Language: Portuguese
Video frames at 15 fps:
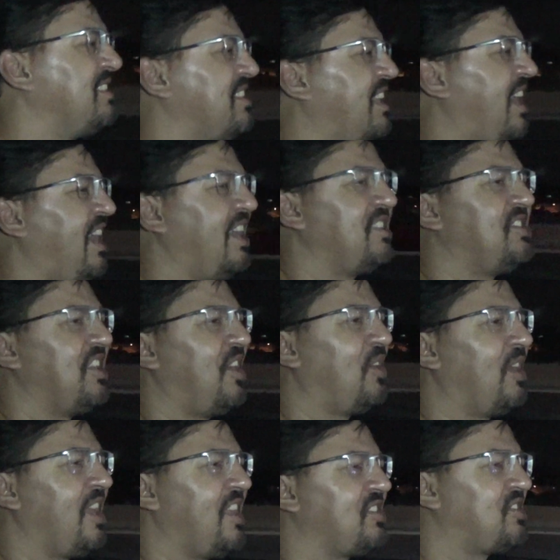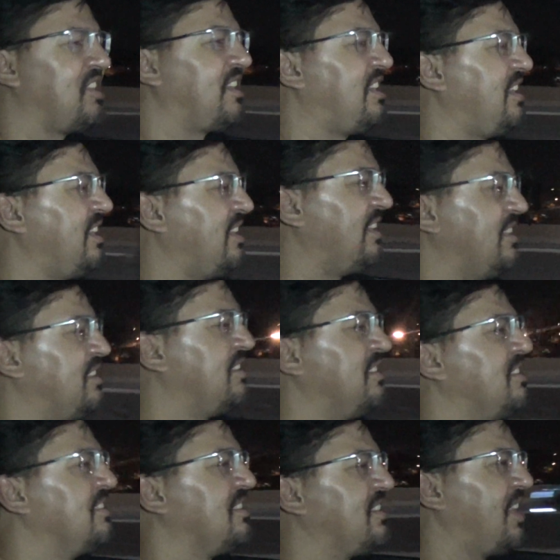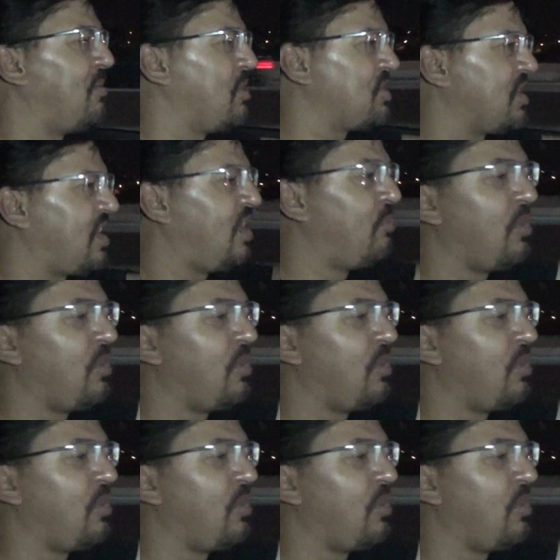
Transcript: na Radial Leste aqui. Dá uma geral,